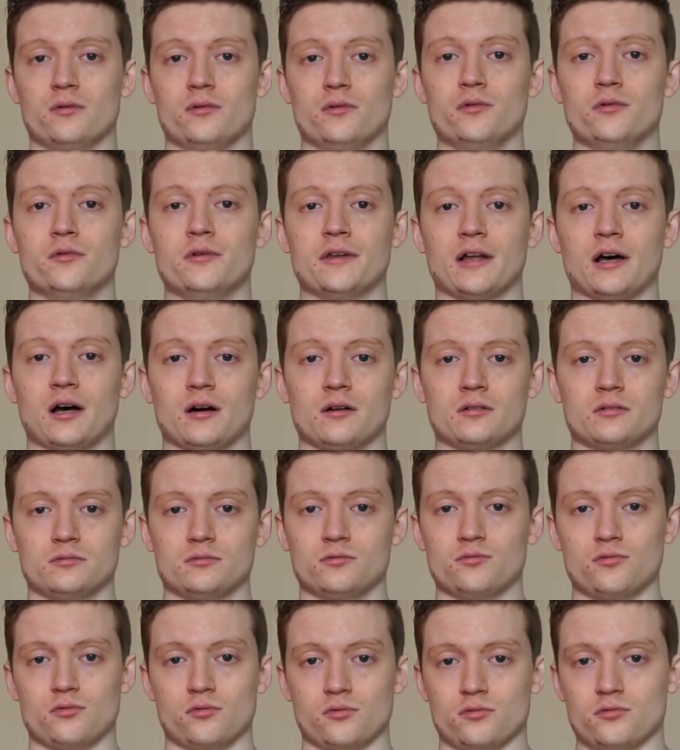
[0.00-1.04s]
luna,
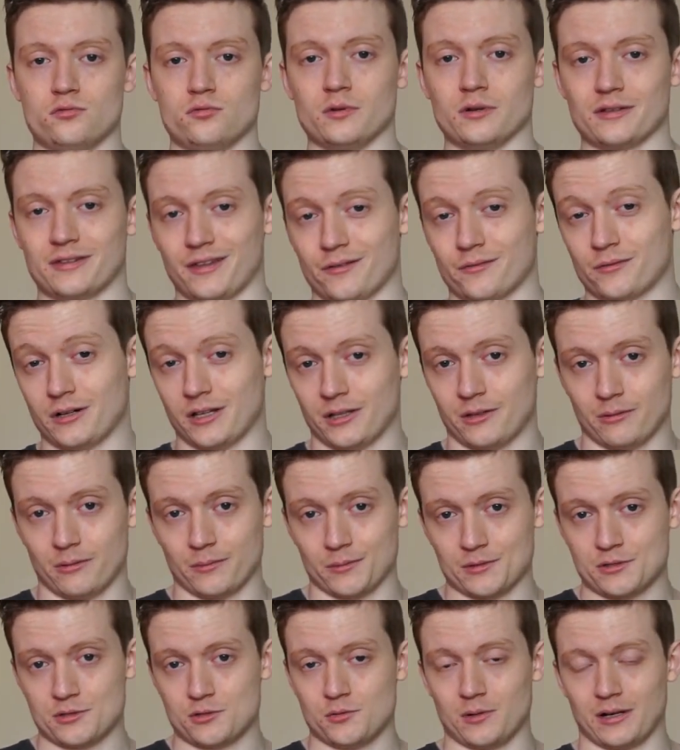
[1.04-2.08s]
que tu dois savoir
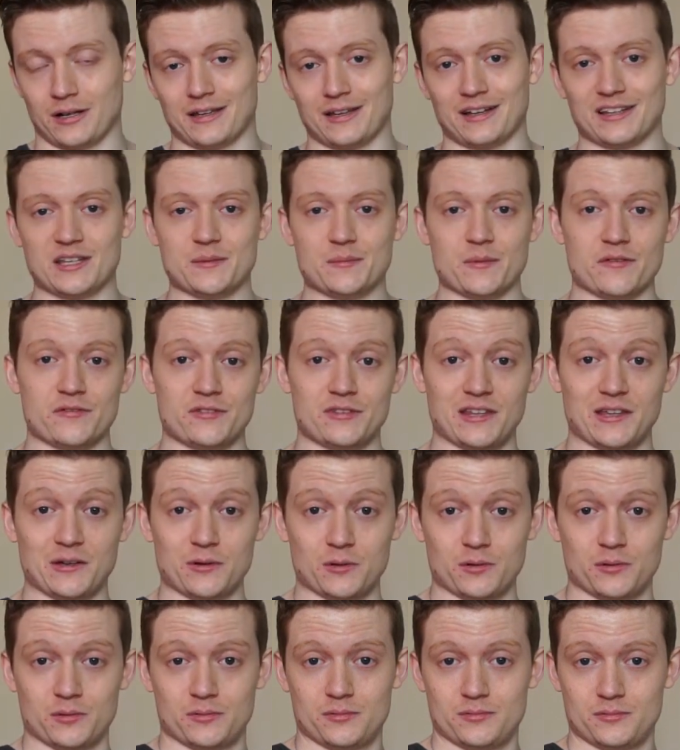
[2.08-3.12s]
normalement si tu as ma
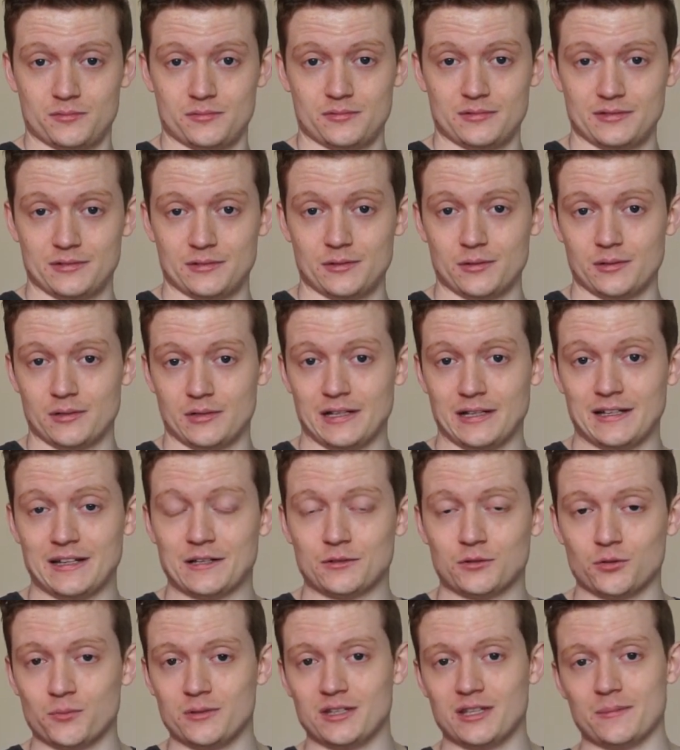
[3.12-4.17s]
vidéo de
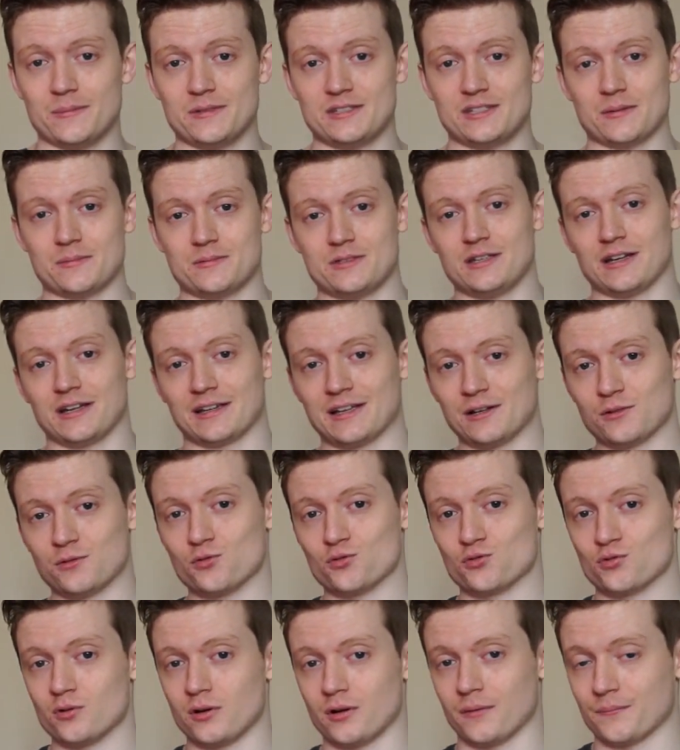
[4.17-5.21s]
l'anatomie des biceps il y a quelques
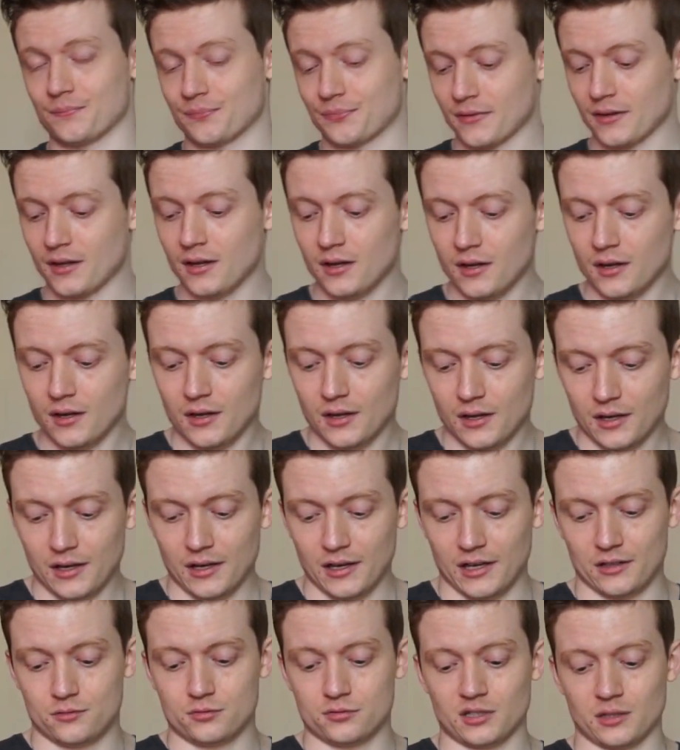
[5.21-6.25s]
jours.
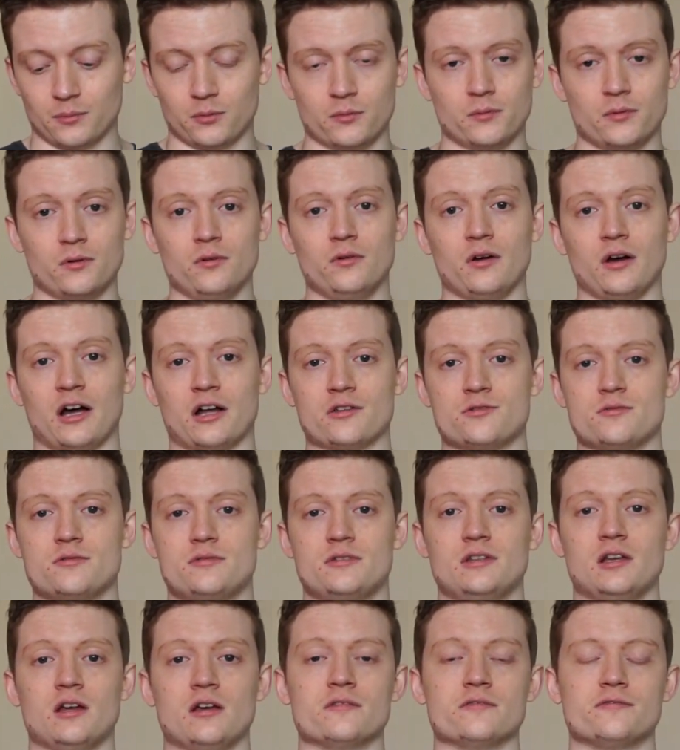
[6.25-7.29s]
Et tout simplement, le
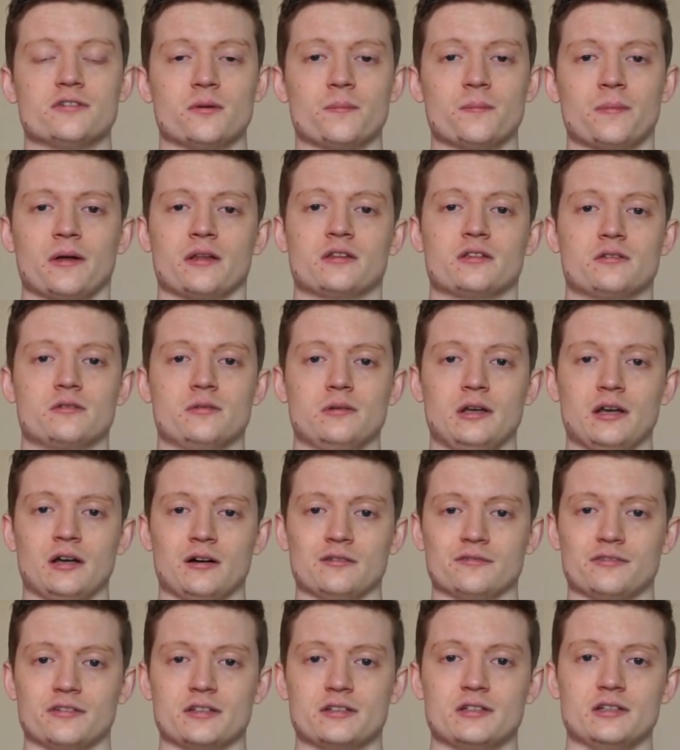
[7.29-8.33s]
radius, il a une forme particulière
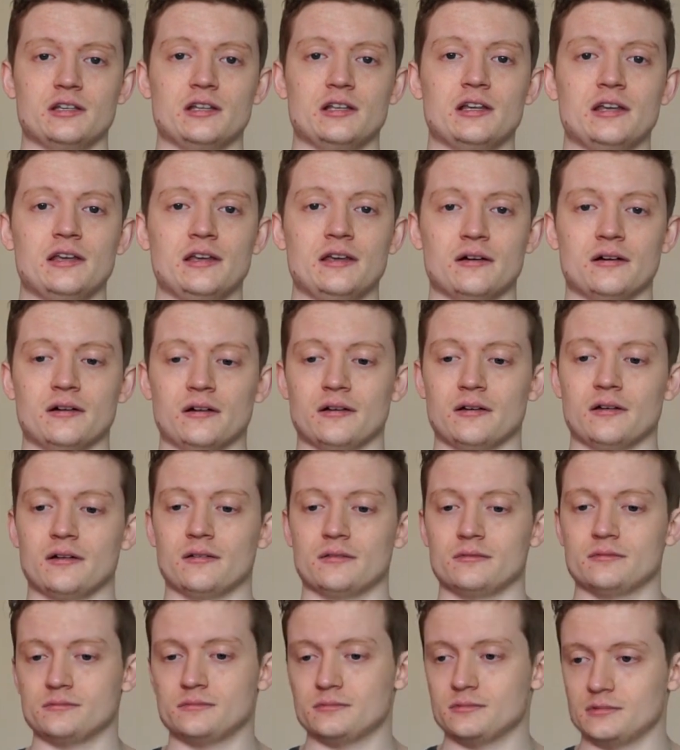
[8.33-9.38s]
en fait. Il est, euh,
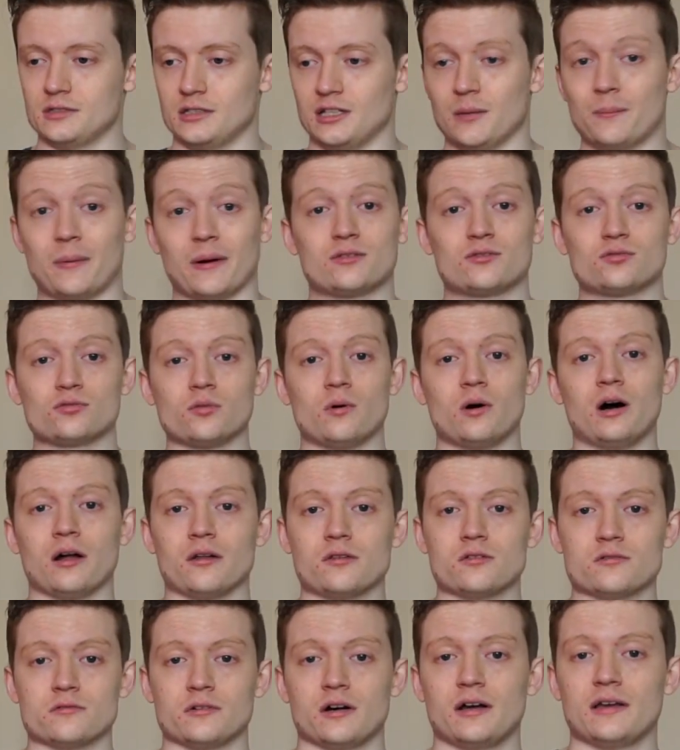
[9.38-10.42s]
il est pas tout droit,
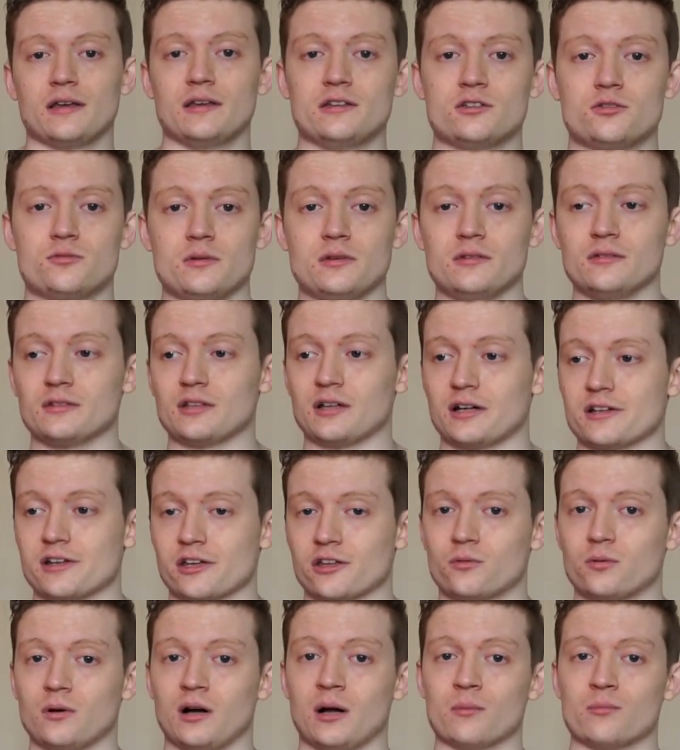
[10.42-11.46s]
tu vois. Il suit une
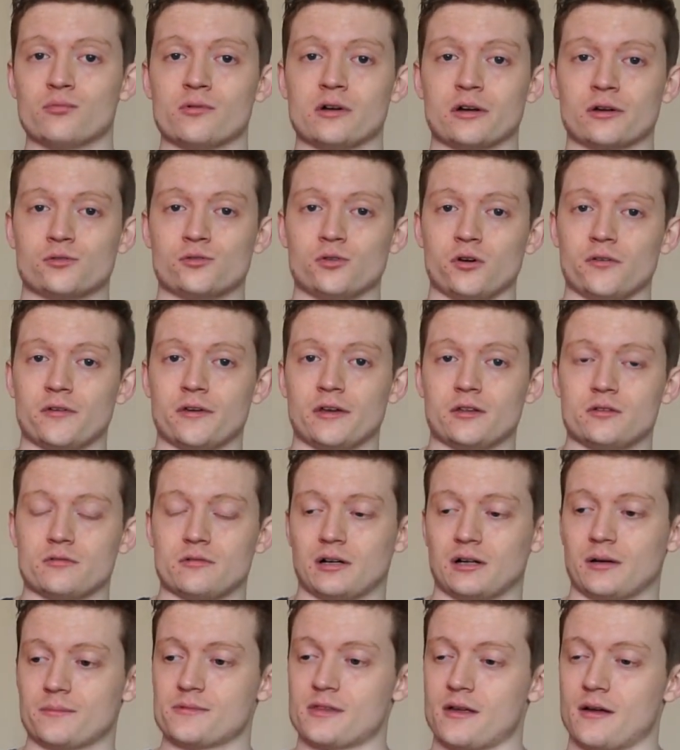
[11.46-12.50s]
trajectoire un peu incurvée, tu
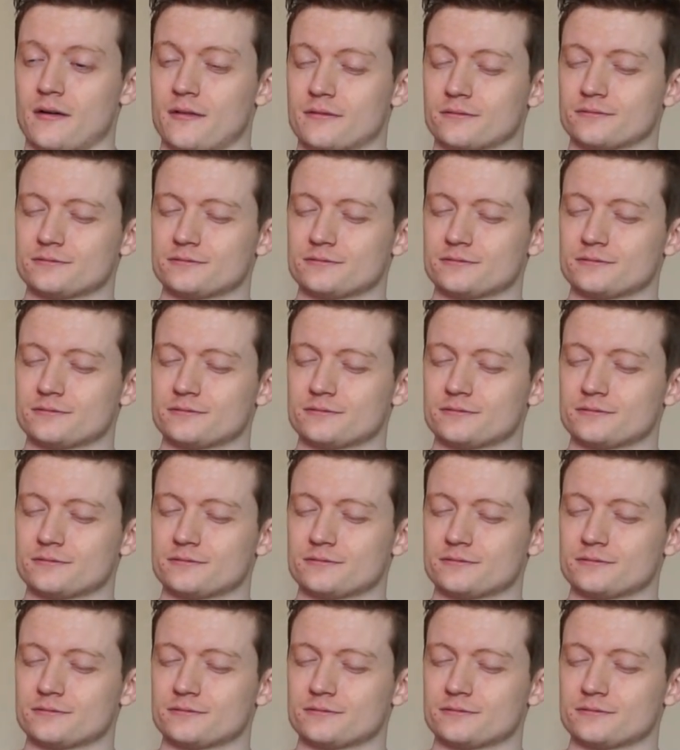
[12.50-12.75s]
vois, comme ça.